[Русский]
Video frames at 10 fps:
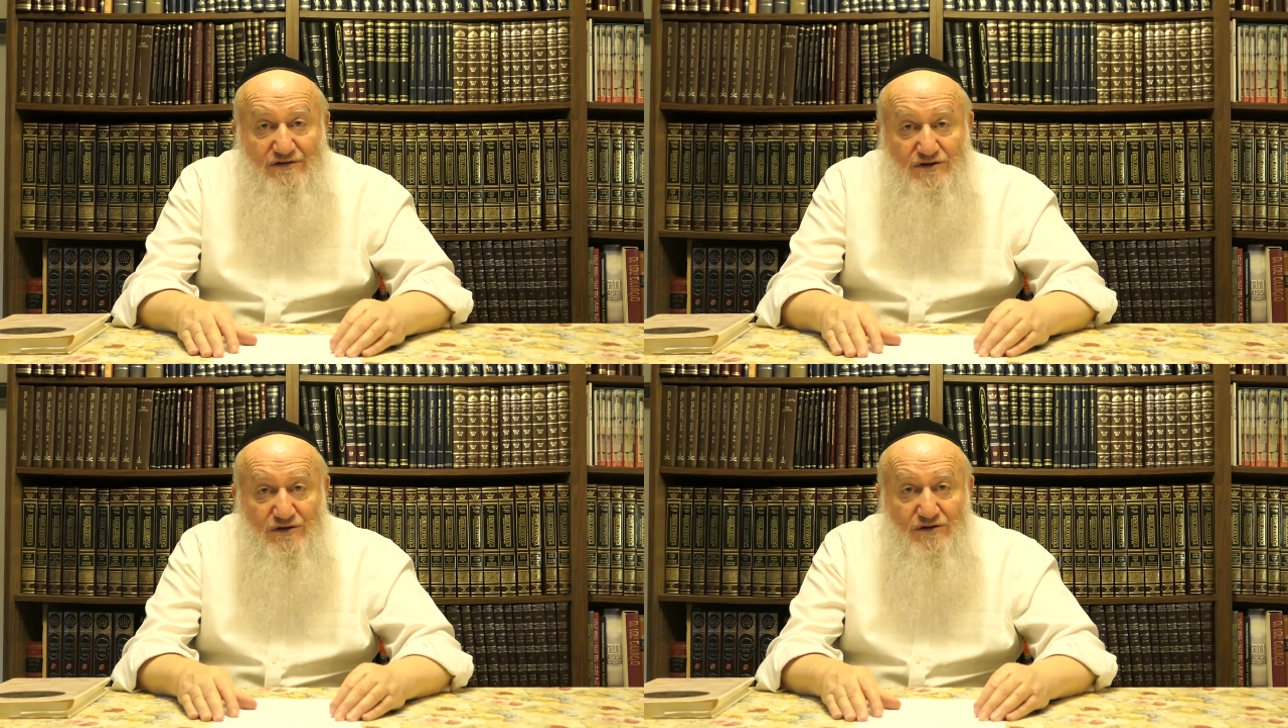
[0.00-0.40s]

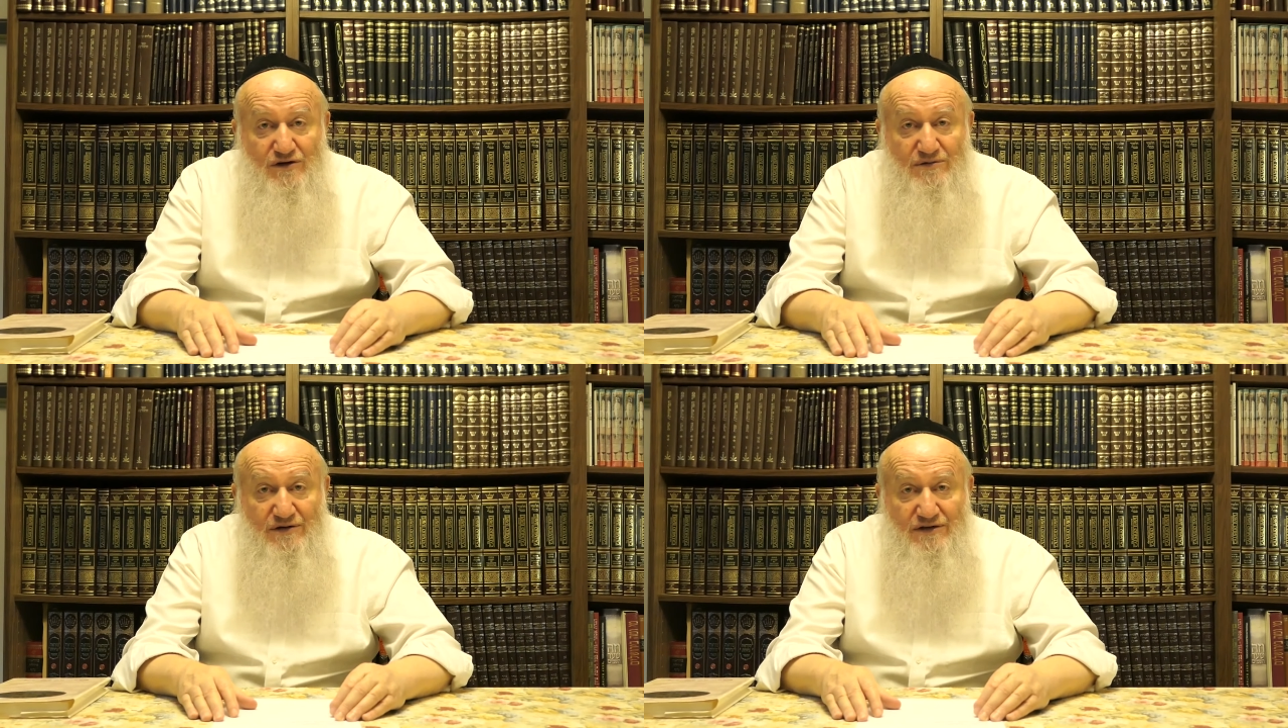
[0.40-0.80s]
Всего
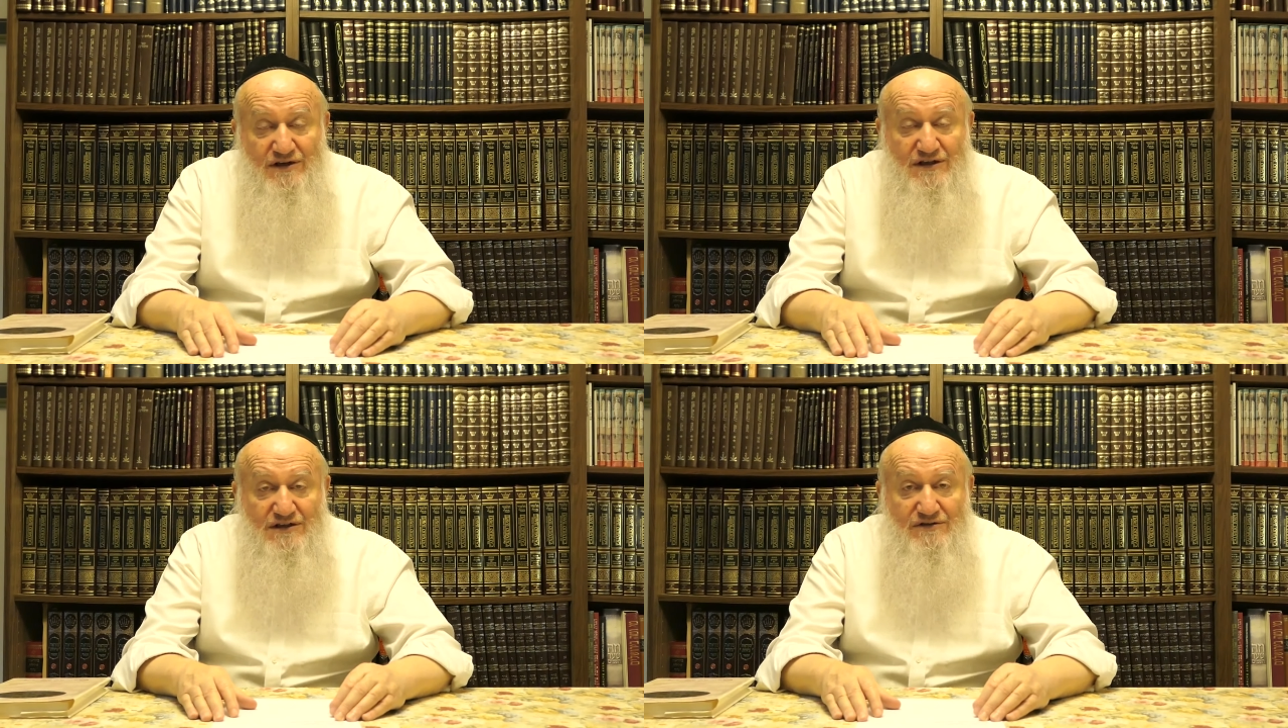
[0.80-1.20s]
доброго
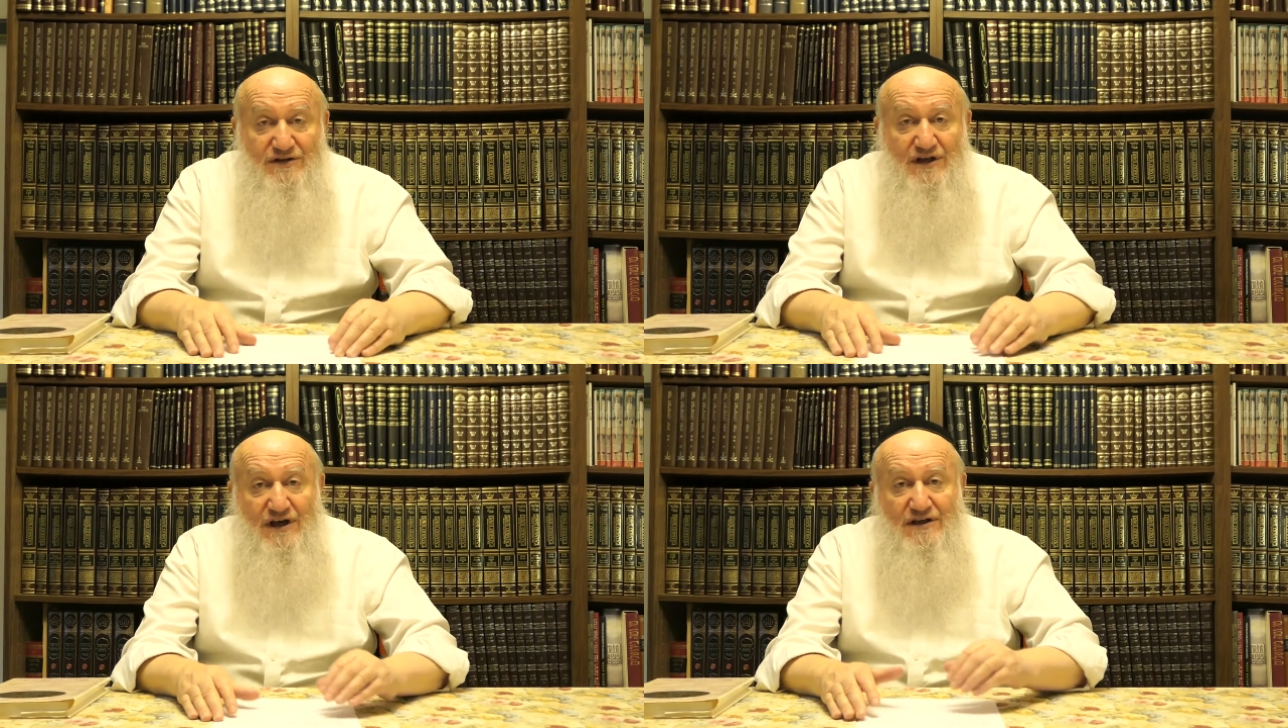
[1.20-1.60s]
и до
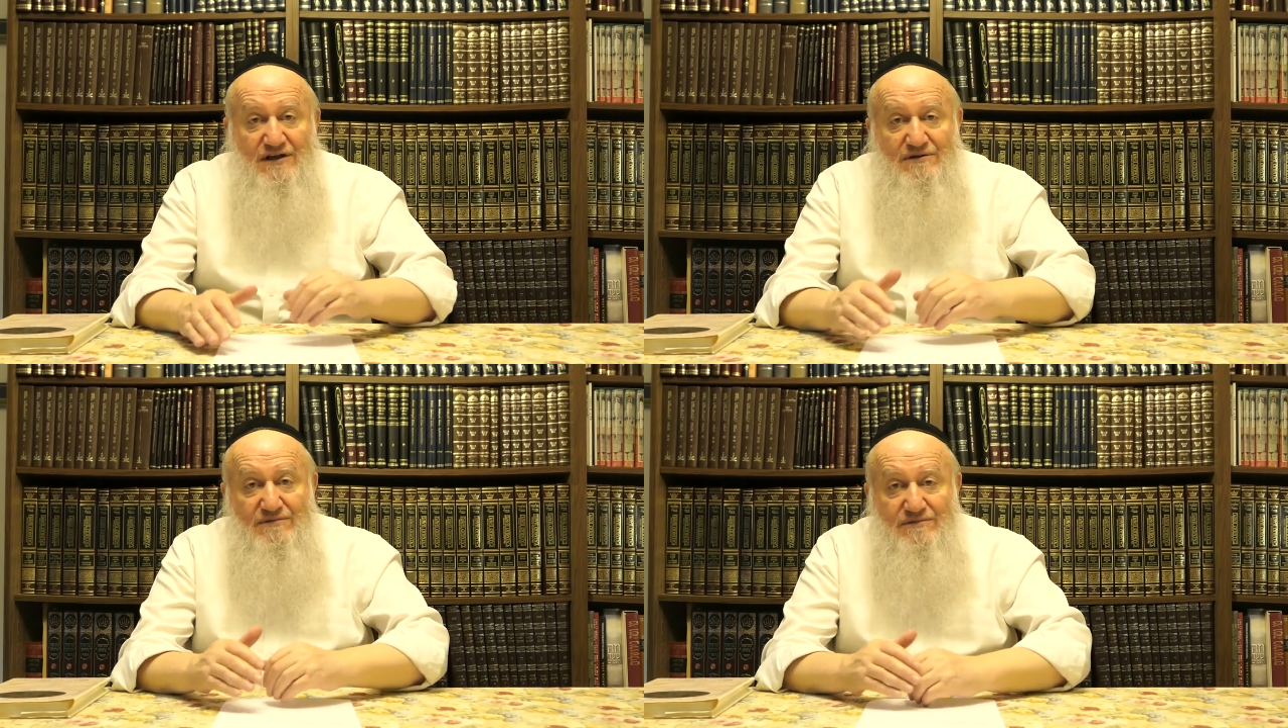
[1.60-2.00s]

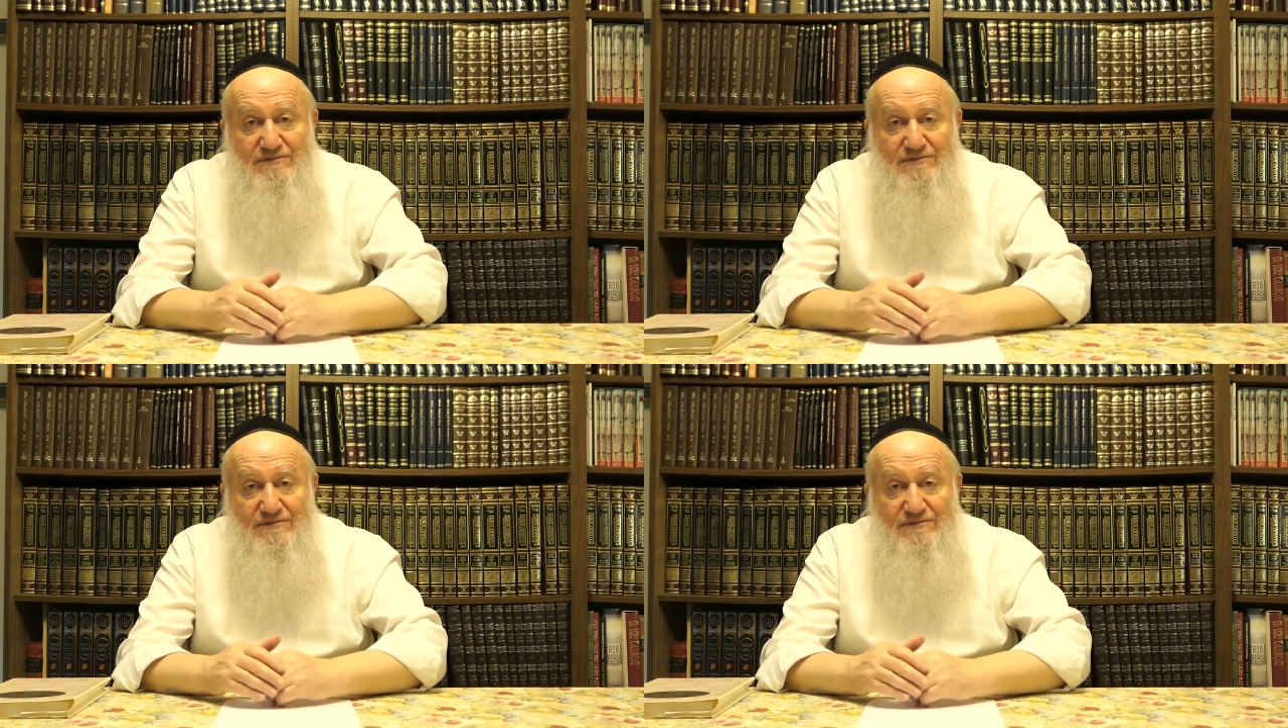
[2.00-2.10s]
свидания.